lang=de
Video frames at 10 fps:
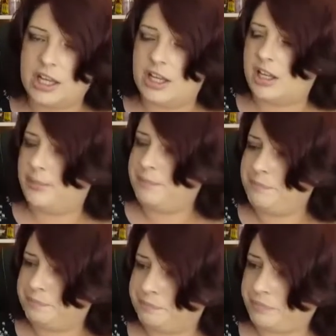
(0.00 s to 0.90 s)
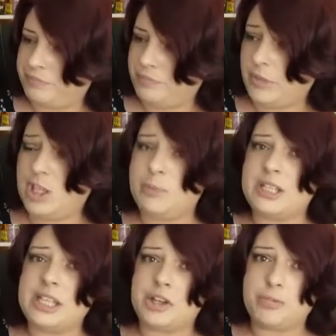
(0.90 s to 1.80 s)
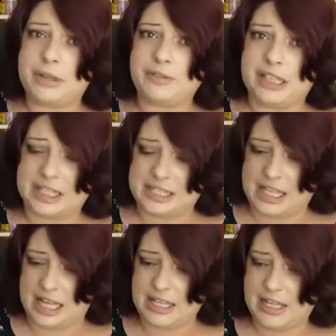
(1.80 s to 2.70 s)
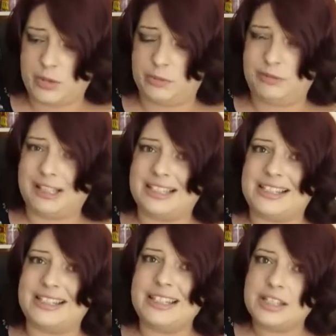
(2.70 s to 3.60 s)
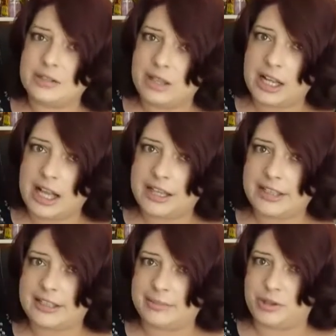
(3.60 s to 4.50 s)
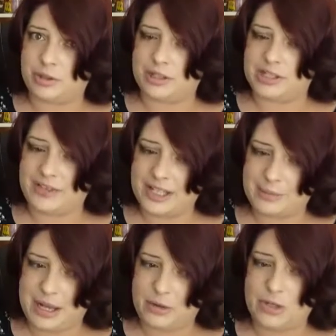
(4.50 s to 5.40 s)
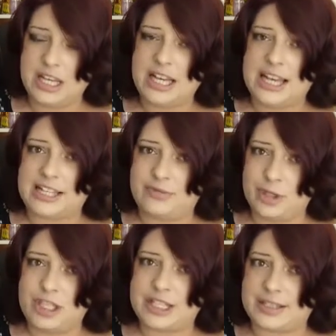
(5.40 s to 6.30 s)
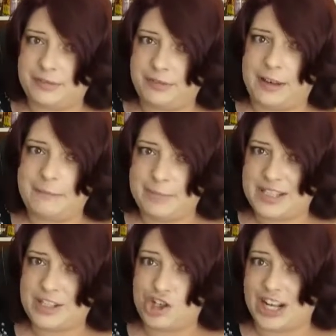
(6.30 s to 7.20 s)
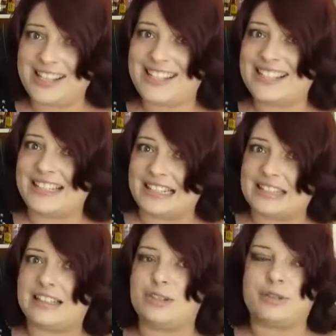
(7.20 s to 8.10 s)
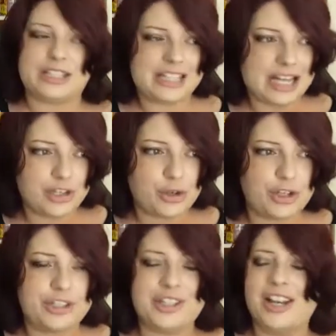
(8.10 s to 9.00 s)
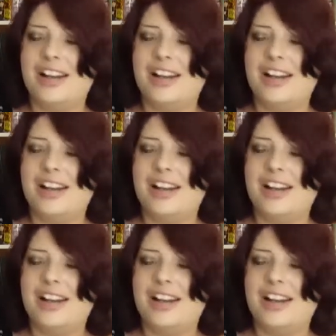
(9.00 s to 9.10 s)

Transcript: Ähm, ich bin sehr gespannt, wie lange sie anhält. Und falls sie nicht so lange anhält, habe ich noch eine zweite Packung. Es wird jetzt gefärbt, bis die Scheiße sitzt. Also das sage ich euch.